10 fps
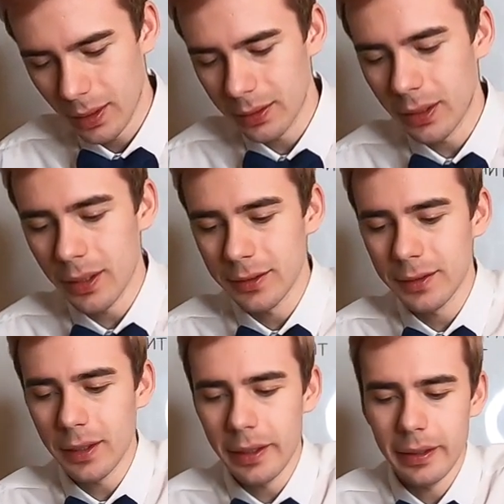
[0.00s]
Она
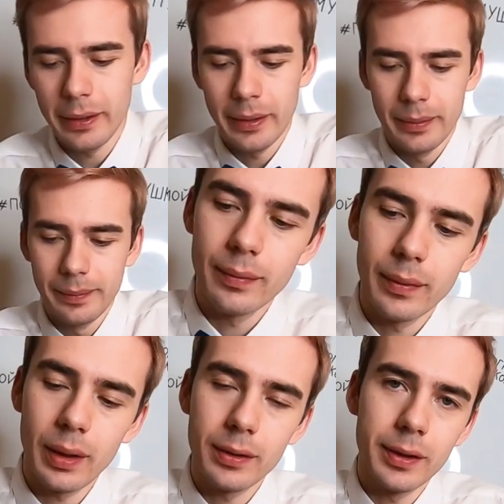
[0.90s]
растаяла.
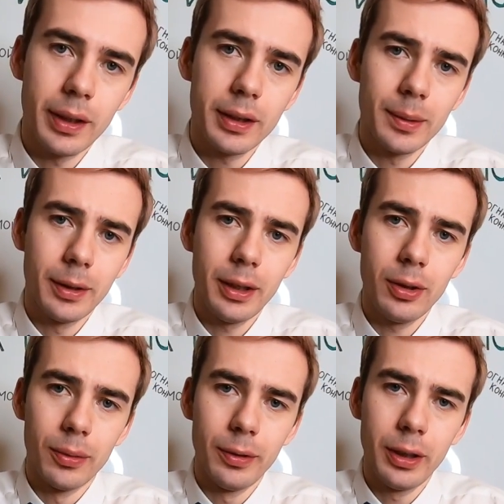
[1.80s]
Из-за этого
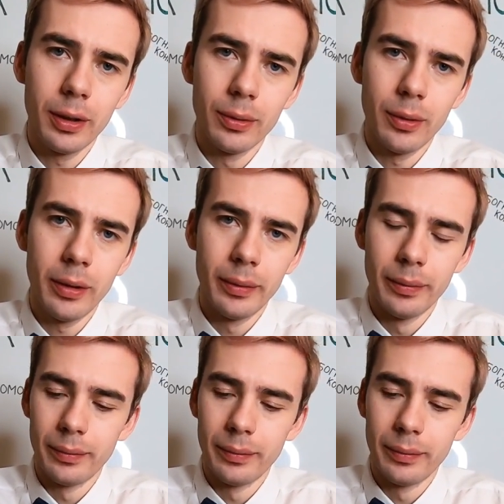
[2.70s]
ее выкинули.